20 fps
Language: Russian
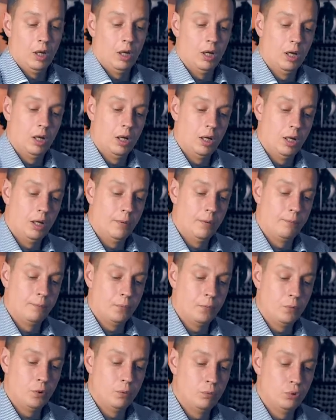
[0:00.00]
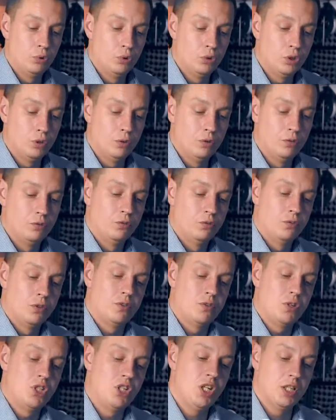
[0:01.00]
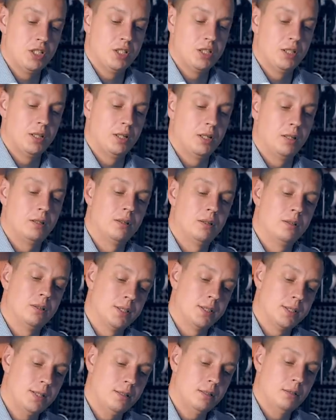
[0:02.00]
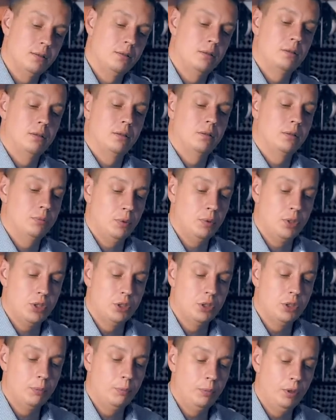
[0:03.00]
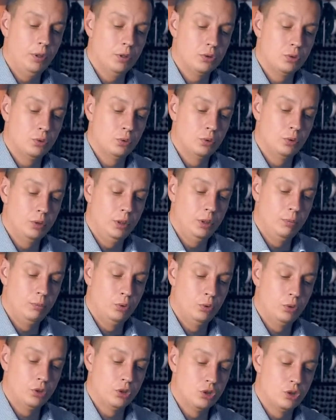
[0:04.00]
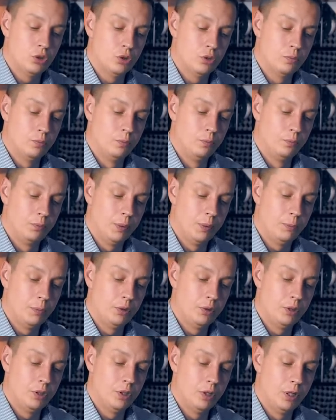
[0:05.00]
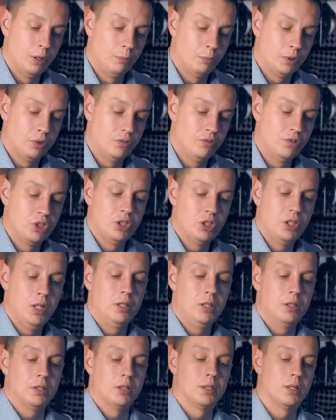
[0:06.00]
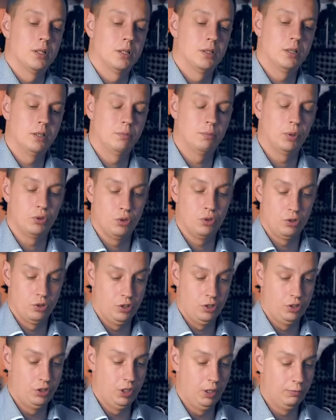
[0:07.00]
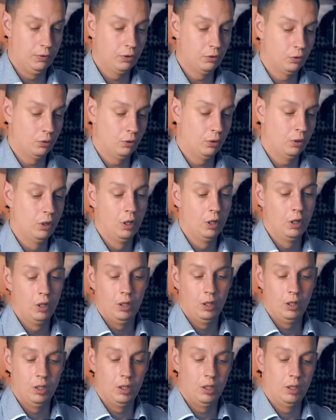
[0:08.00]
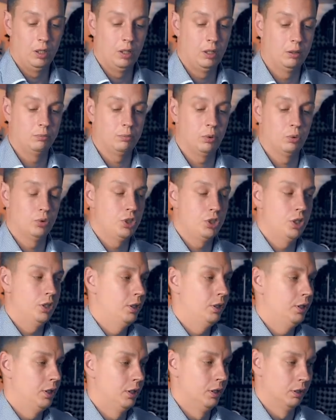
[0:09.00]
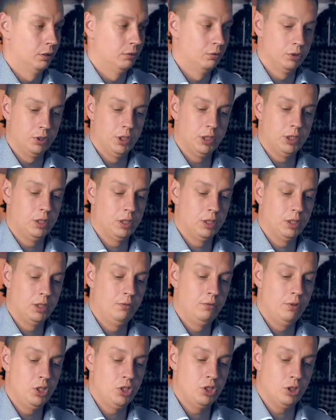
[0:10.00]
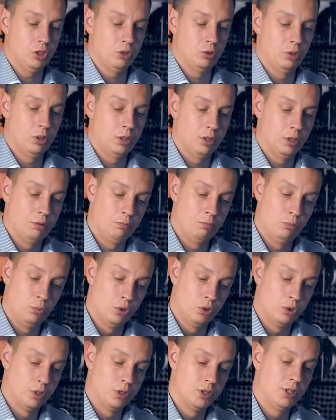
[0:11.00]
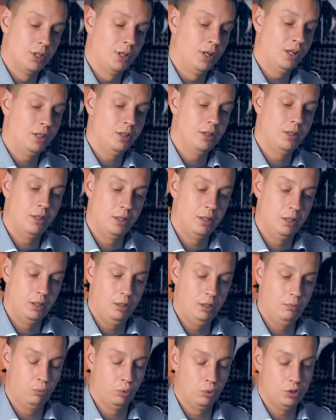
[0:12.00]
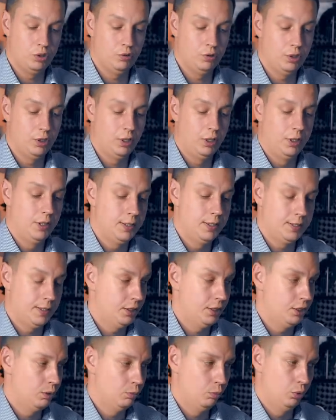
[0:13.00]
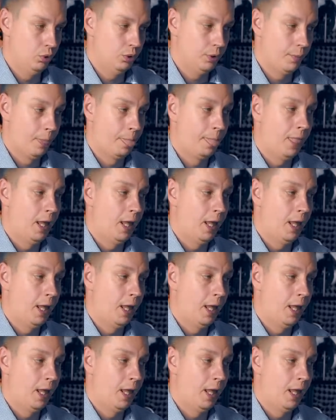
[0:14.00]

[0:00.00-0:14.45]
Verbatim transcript: а, ну и будет возвращаться назад по HTTPS, и будет еще дополнительное подтверждение со стороны платежной системы о э, получении денег. Вот это вещь, которая будет секретной, и пользователь о ней знать не будет.